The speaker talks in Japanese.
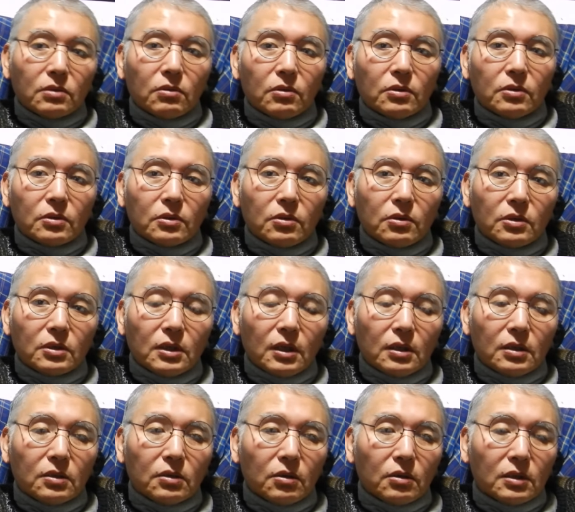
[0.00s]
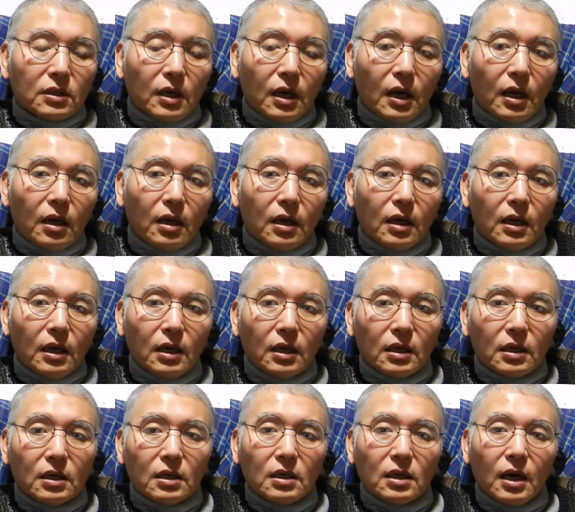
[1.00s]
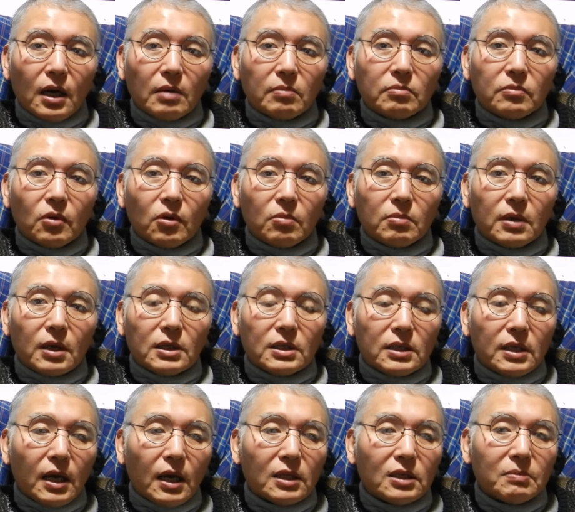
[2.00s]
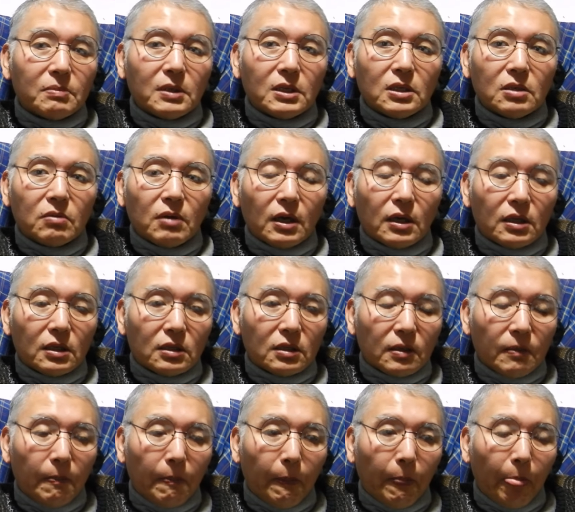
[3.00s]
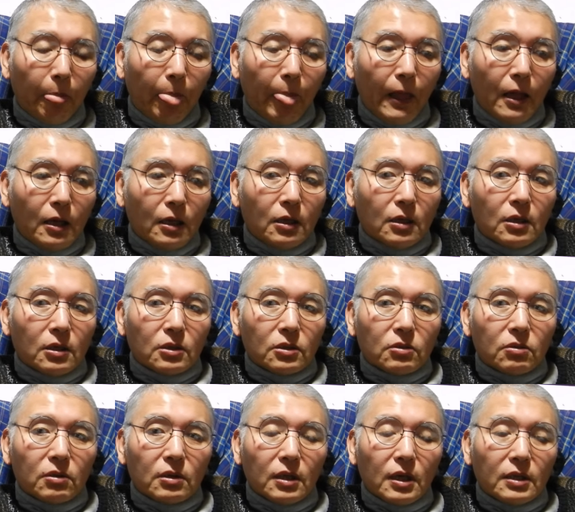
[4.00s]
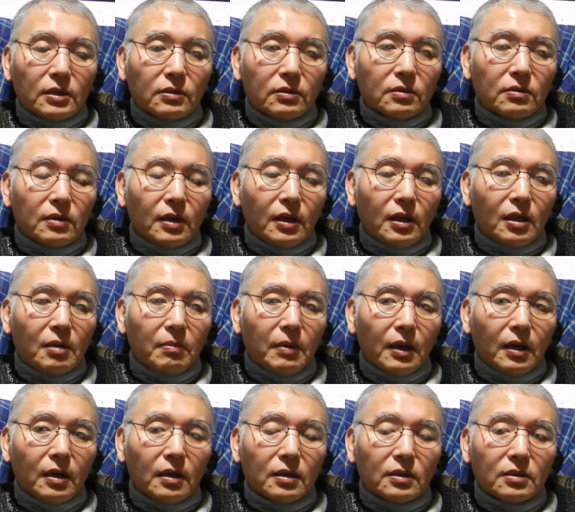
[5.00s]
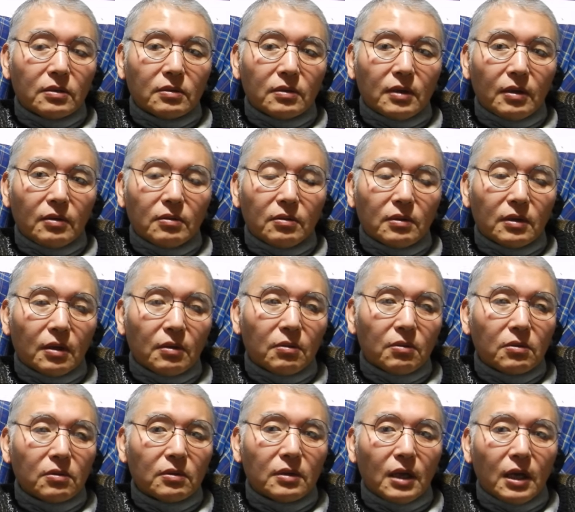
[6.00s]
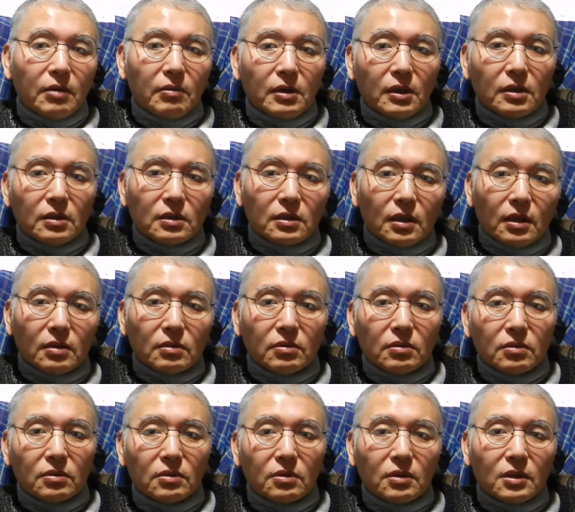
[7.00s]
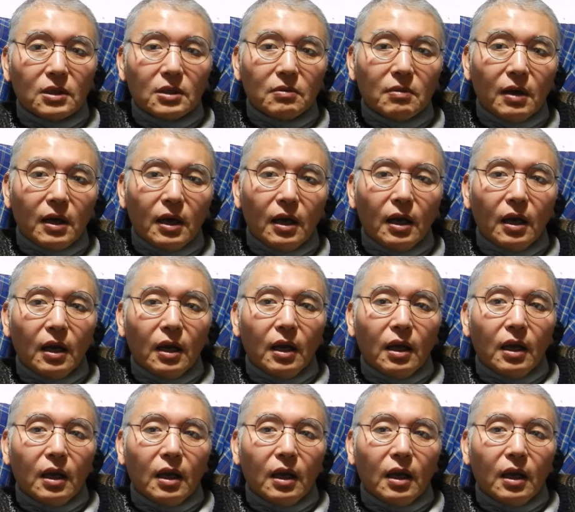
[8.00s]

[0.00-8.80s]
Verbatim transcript: そういう装置装置が大昔に発明してるわけですそれが作れれば作れるような能力ないわけですねそれには